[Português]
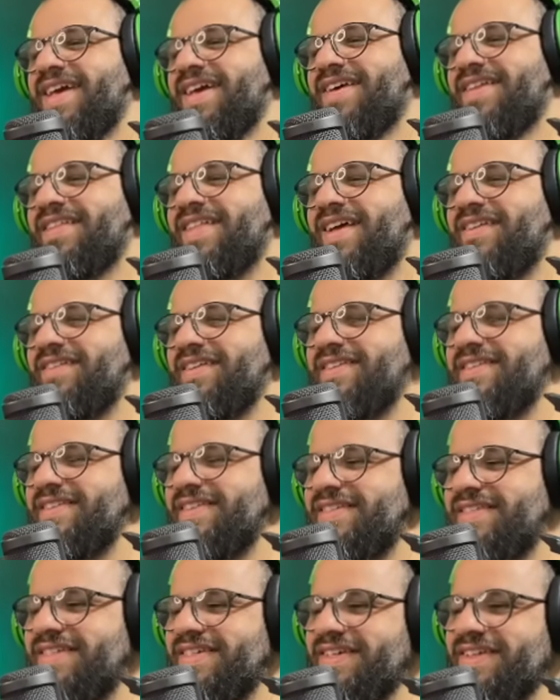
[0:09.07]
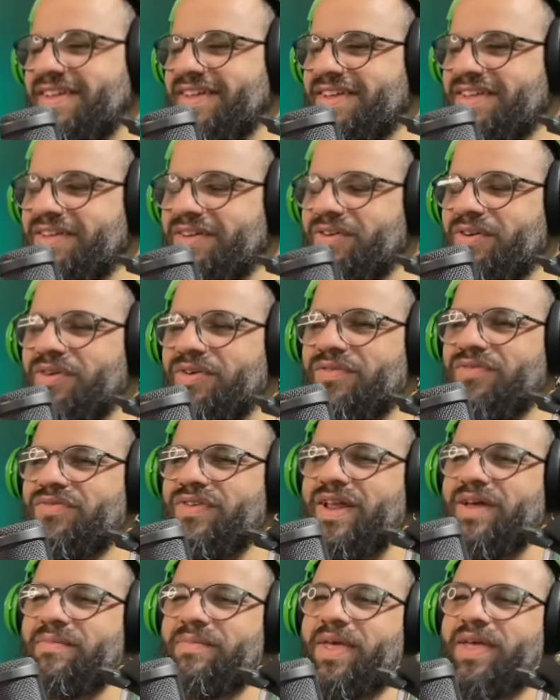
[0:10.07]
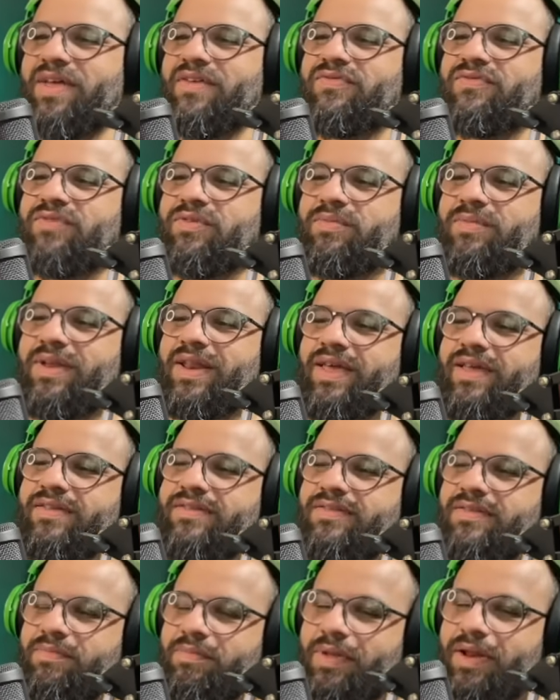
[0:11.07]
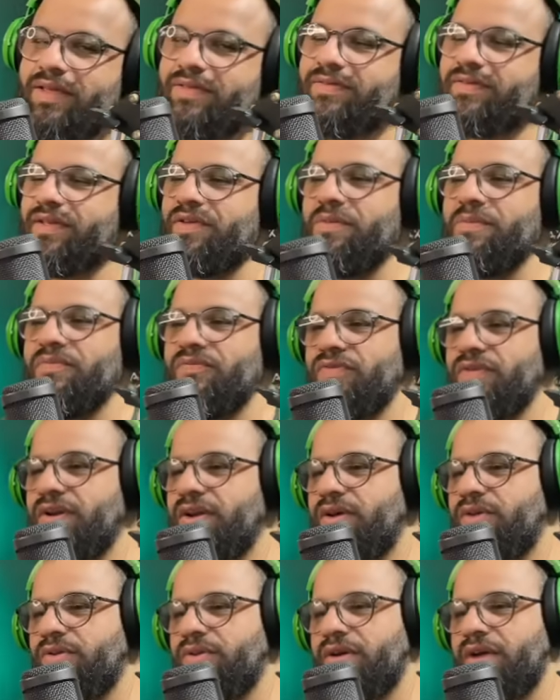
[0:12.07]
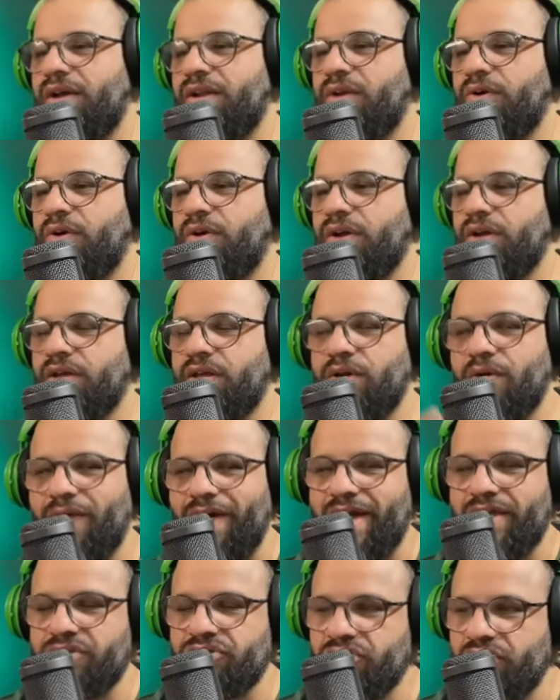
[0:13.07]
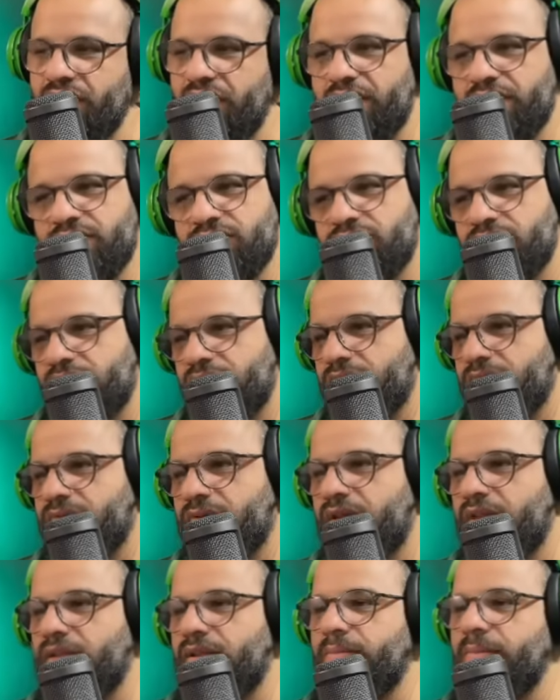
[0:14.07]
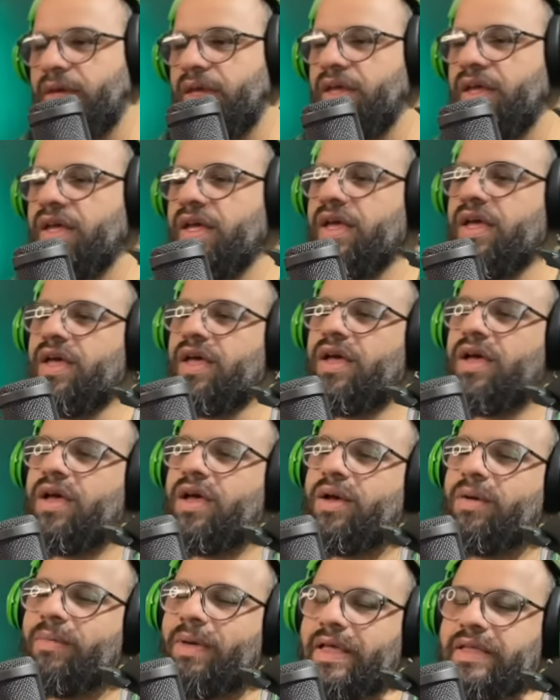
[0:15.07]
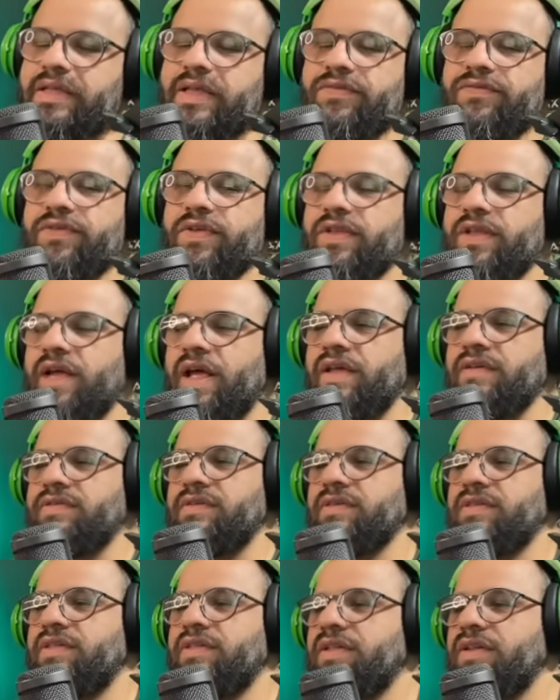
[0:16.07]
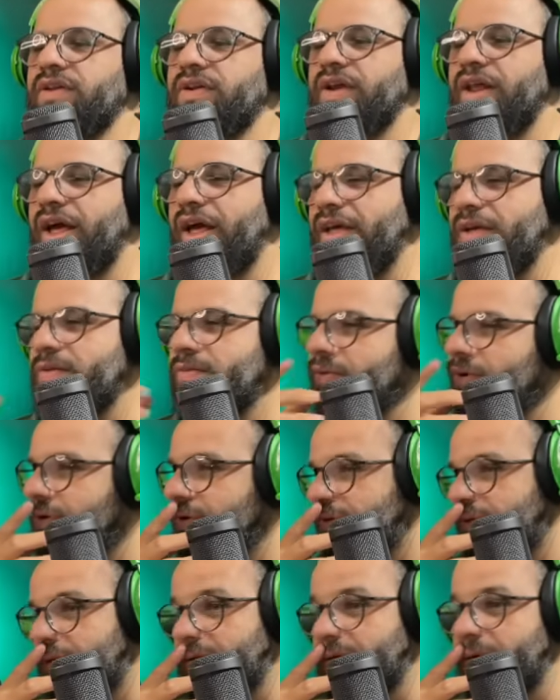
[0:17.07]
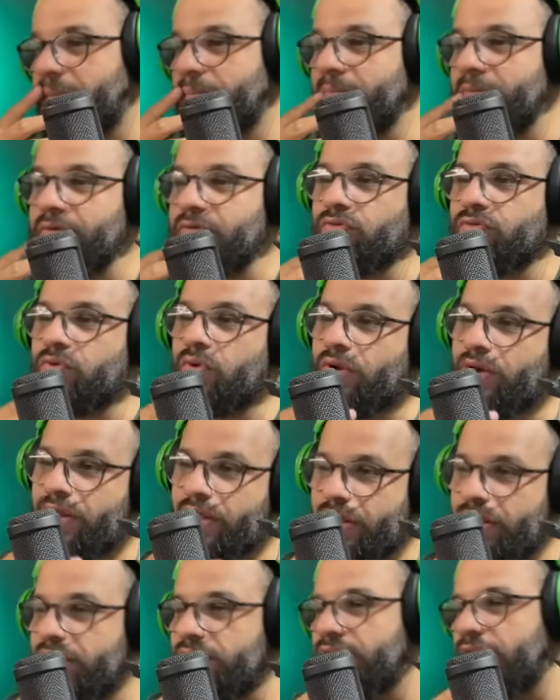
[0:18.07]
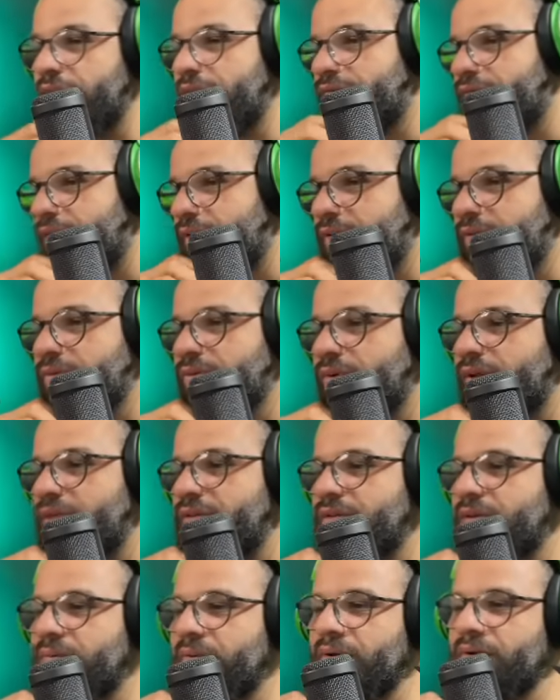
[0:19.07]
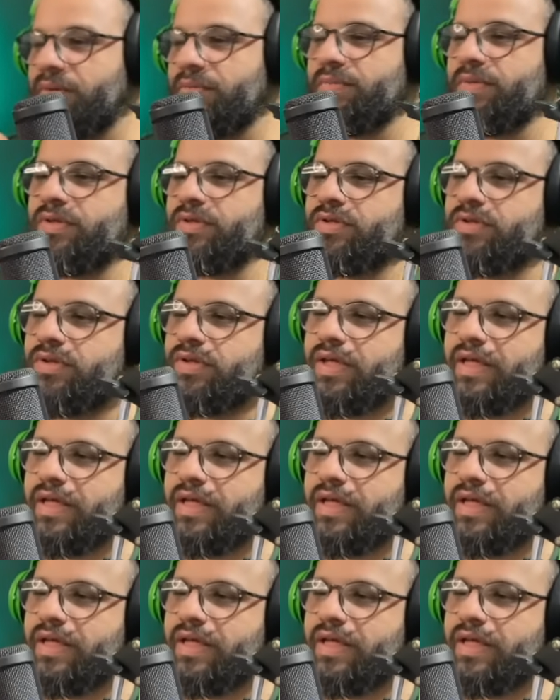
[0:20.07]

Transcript: eu tava assistindo aqui o Flamengo e Fluminense pela semifinal do Carioca, que eu acho que é isso, não sei também. Mas enfim, tava assistindo lá e o Mauro César pistolando, velho, falando: Nossa, mano, o bicho